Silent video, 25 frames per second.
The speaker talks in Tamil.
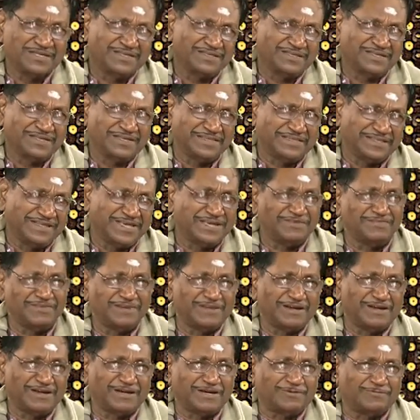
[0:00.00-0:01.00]
இந்த
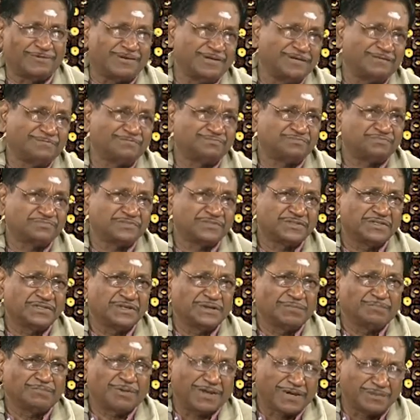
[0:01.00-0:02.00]
தேவியானவள்
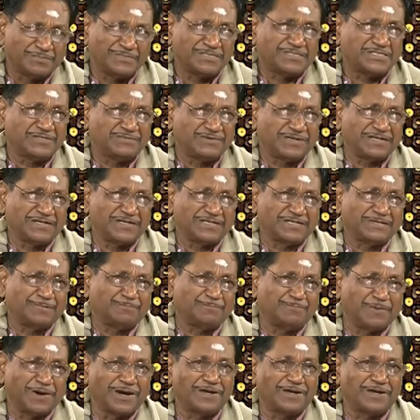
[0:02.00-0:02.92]
பரமசிவனுக்கு